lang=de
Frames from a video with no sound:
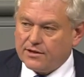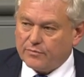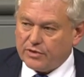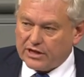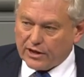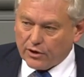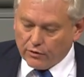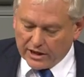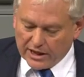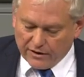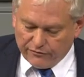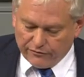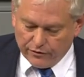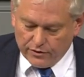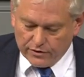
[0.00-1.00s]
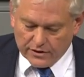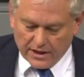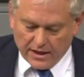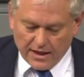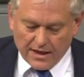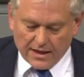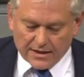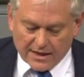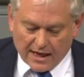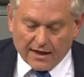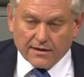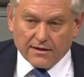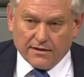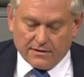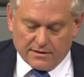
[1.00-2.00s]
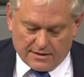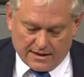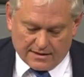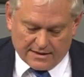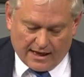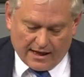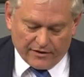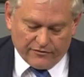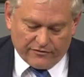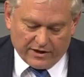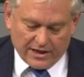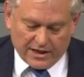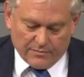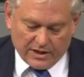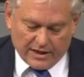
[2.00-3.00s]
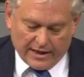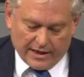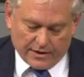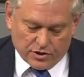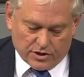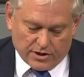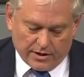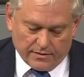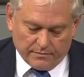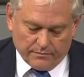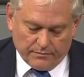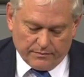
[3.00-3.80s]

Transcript: die Bedingungen erfüllen, dann das Einvernehmen herstellen.